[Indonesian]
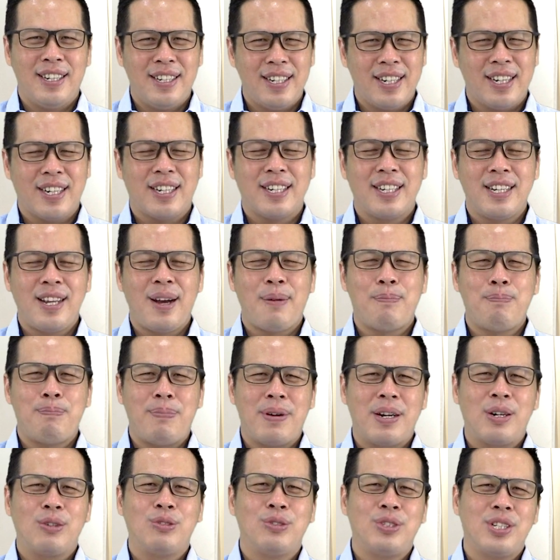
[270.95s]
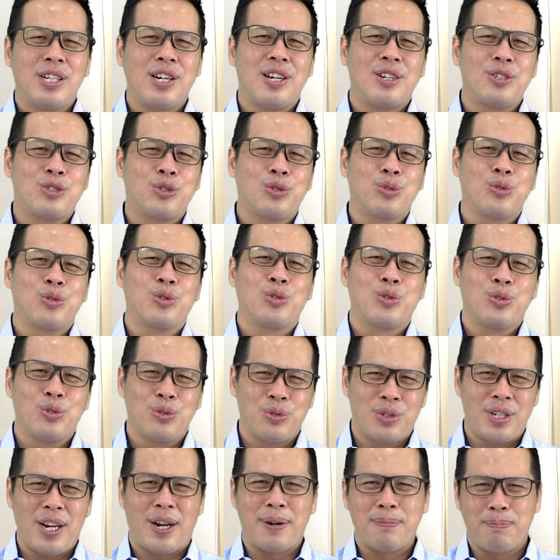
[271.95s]
negeri yang penuh dengan
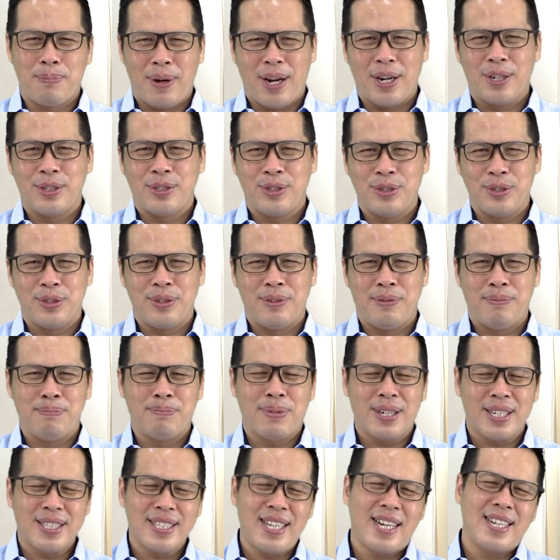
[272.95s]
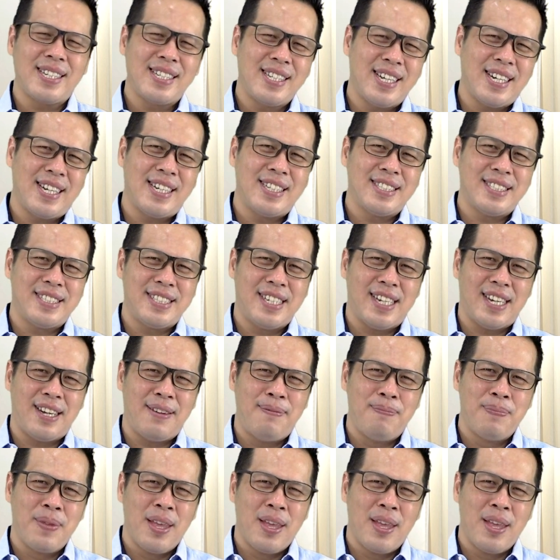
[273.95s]
susu dan madu. Pertanyaannya,